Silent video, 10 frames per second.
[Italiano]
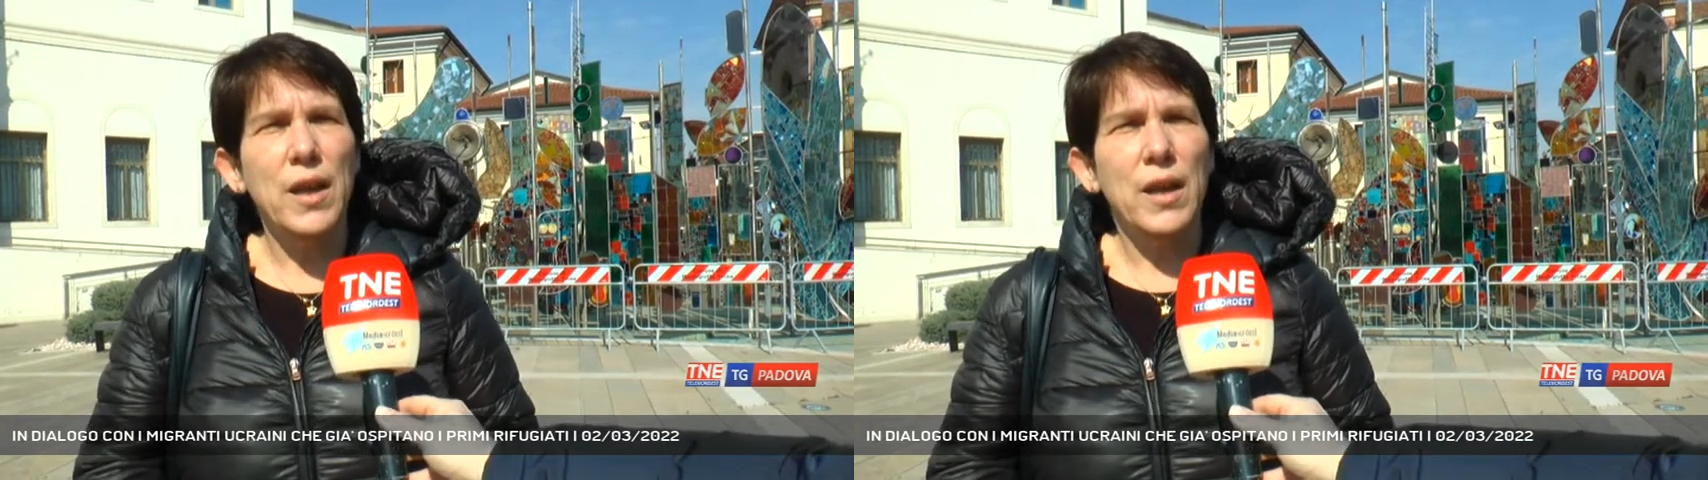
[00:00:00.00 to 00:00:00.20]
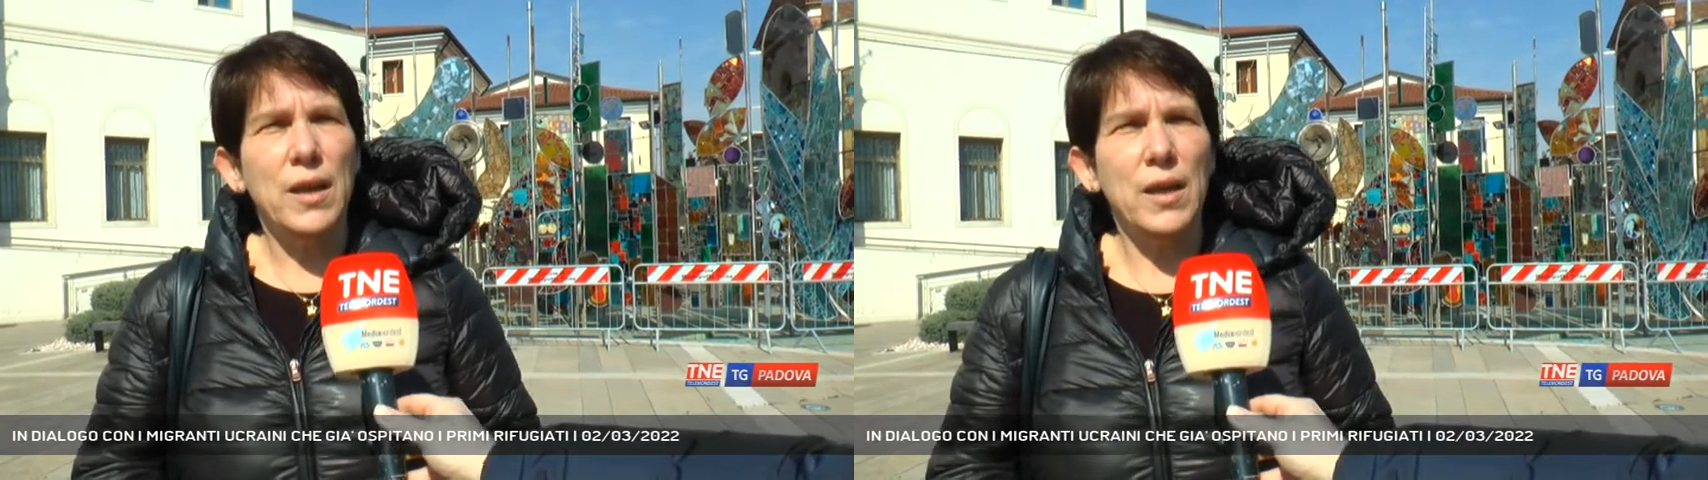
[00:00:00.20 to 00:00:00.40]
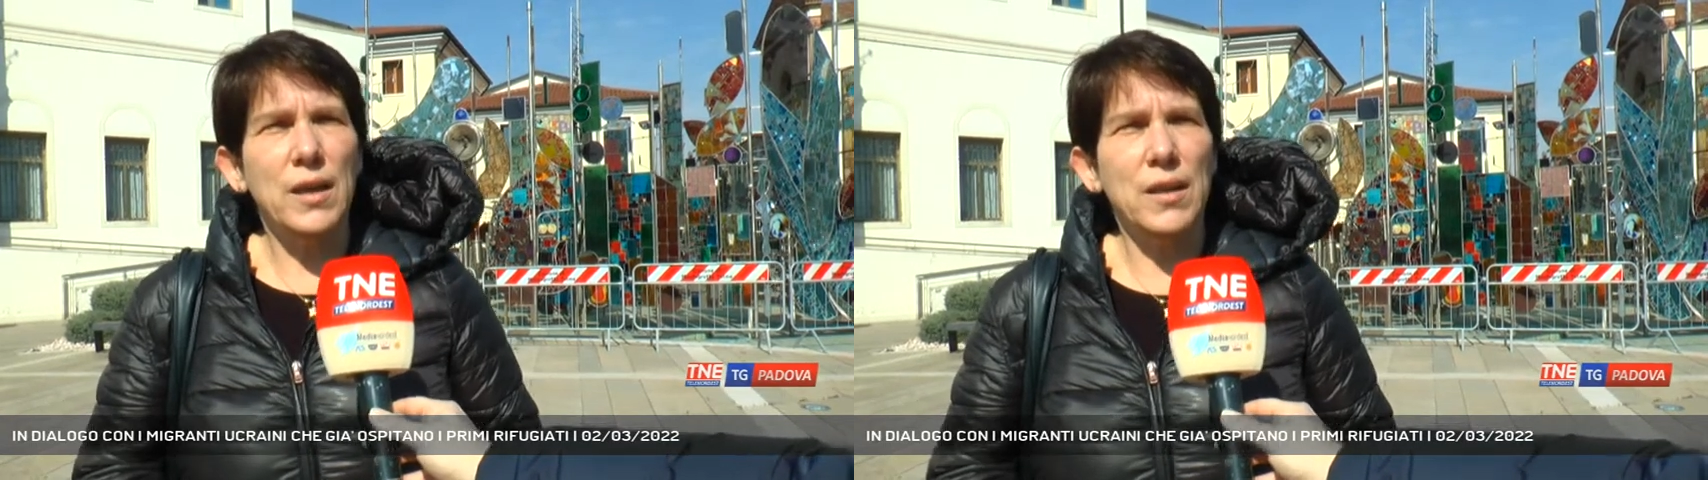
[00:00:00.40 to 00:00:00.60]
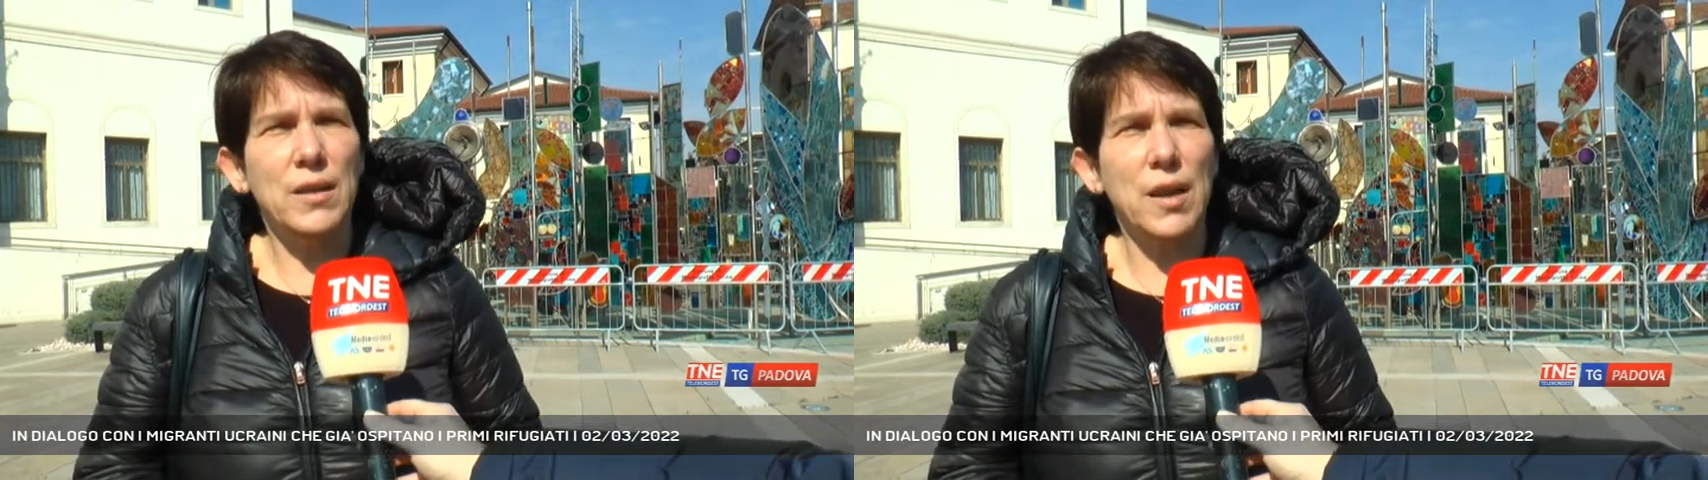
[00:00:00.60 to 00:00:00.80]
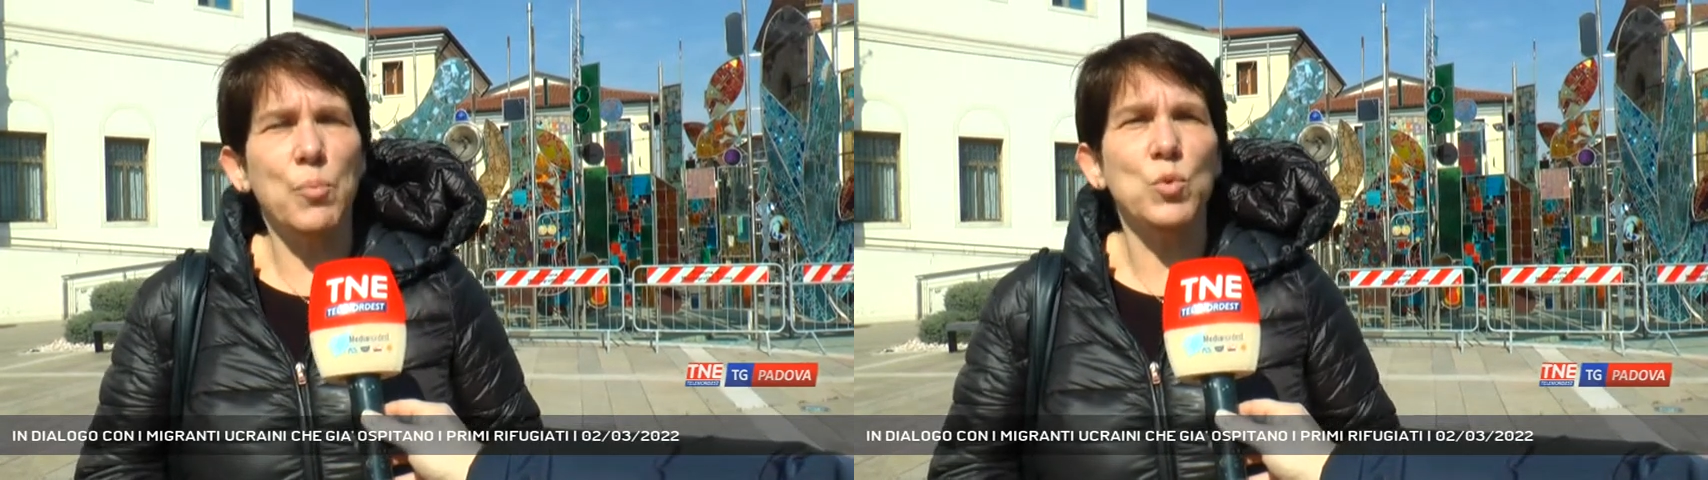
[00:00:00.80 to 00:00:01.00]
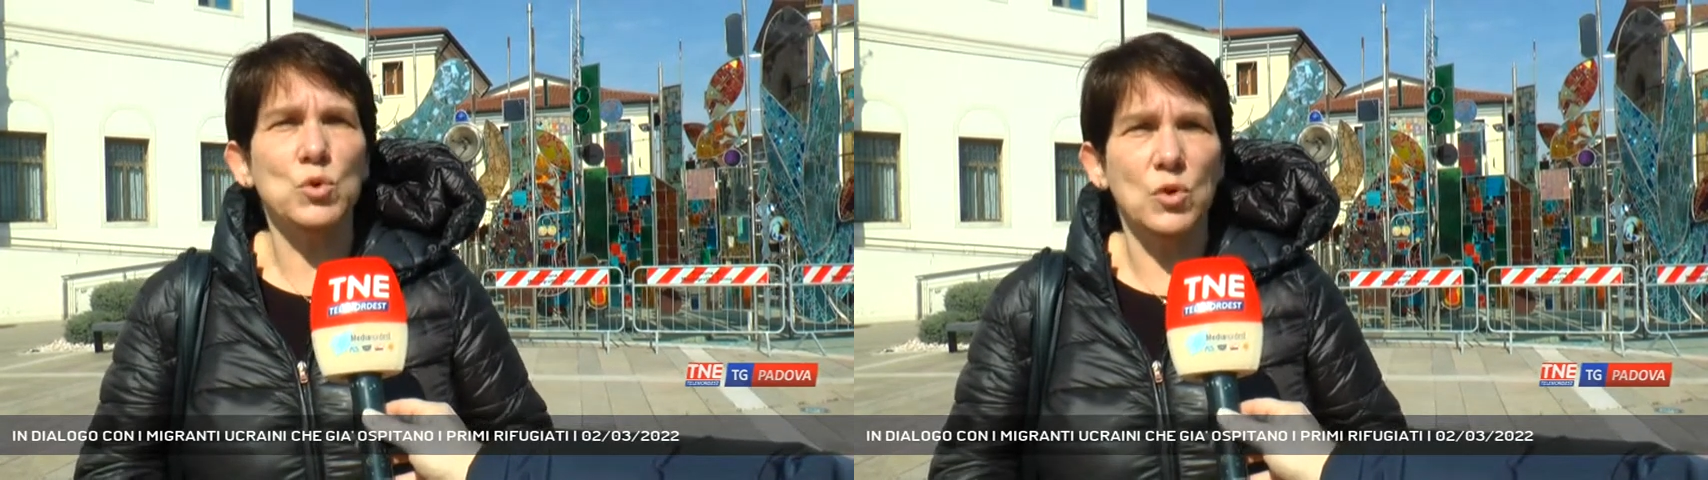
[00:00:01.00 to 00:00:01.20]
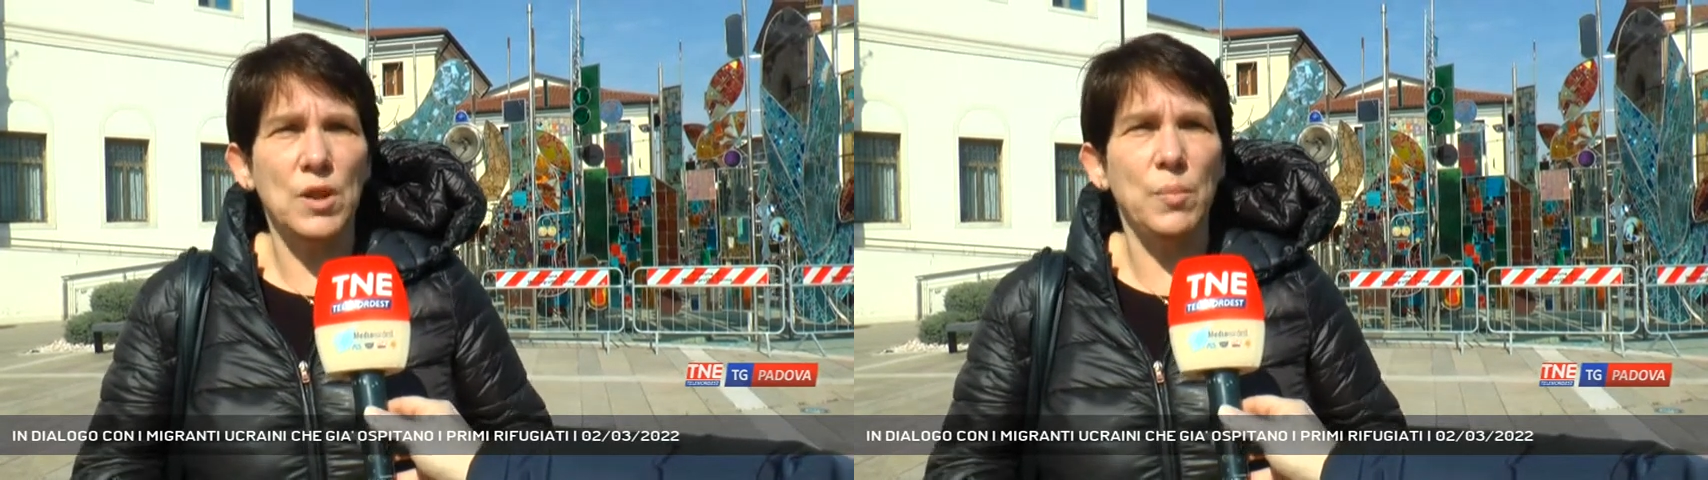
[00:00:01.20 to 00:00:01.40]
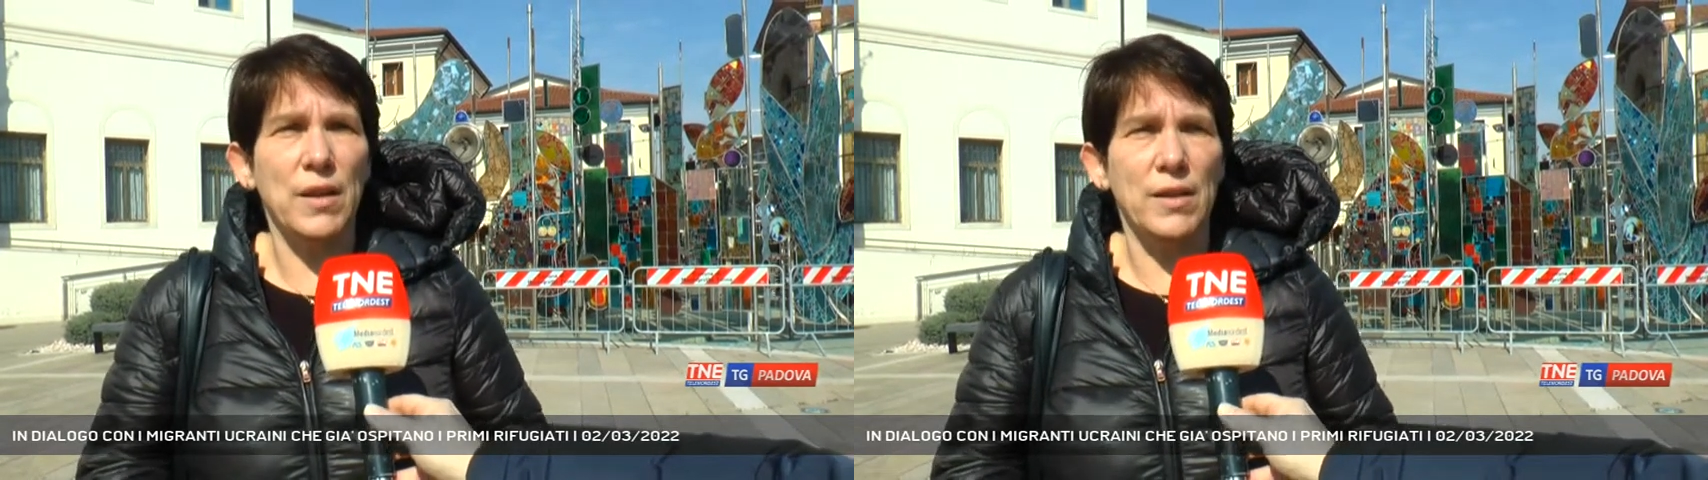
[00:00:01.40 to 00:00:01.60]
e di appunto appunto di eh,